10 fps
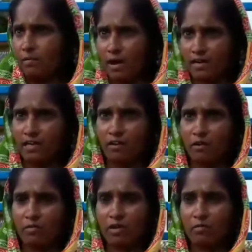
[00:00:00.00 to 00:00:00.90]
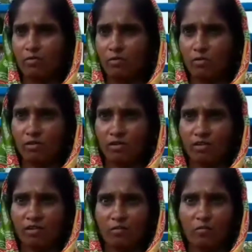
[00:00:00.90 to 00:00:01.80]
ভাই নিয়ে এলো আমাকে বুলোক
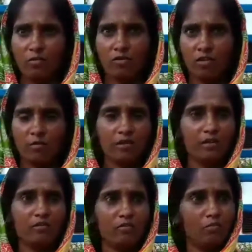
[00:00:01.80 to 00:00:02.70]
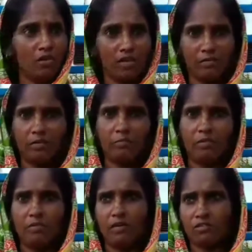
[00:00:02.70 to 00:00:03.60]
বুলোক কথা বাদে তুমি বললে কি
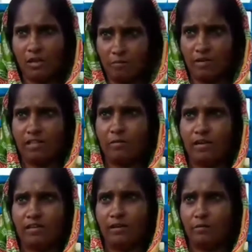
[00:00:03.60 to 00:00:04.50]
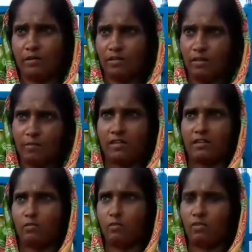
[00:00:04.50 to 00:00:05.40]
এমনি বিডিও সাহেবকে জমা দিতে হবে জমা
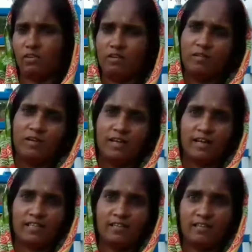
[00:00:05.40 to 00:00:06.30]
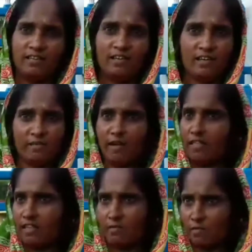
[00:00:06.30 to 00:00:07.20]
দিয়ে দেবো ঠিক আছে
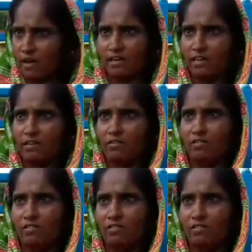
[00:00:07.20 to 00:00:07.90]
আজকে আবার ভাই নিয়ে এলো